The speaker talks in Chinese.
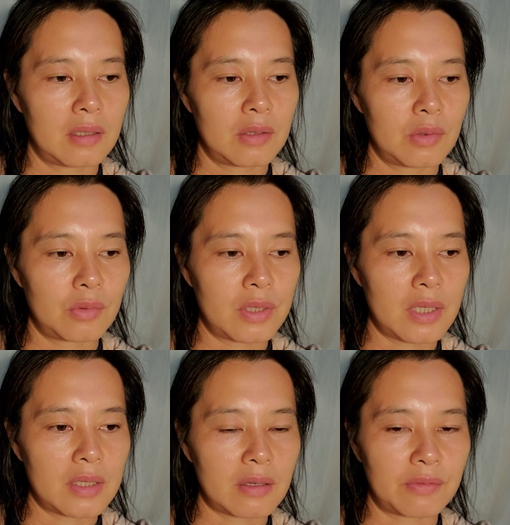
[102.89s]
从
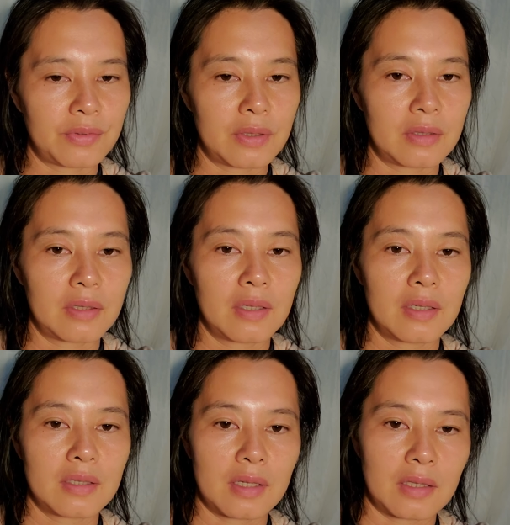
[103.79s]
现象分
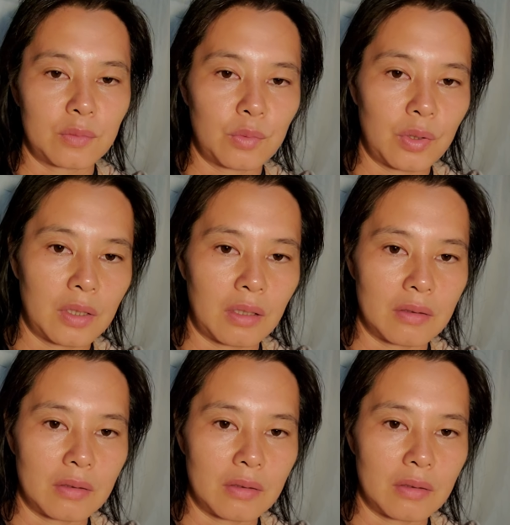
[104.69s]
再推导